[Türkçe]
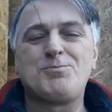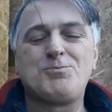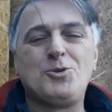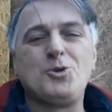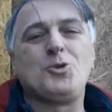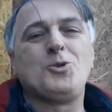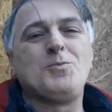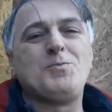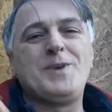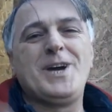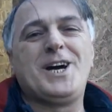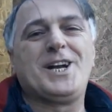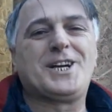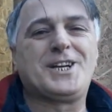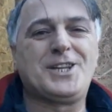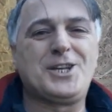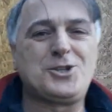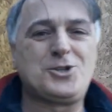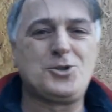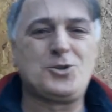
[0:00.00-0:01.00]
Bugün bir
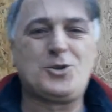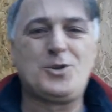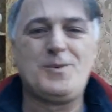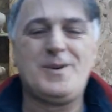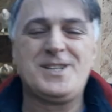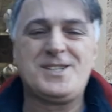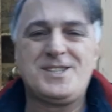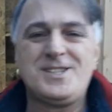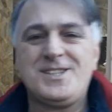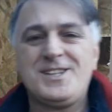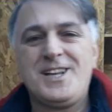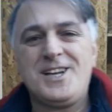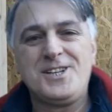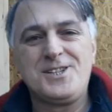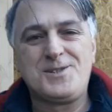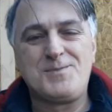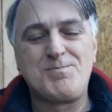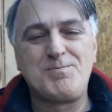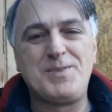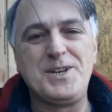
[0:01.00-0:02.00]
arkadaşın
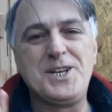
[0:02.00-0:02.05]
kümesindeyiz.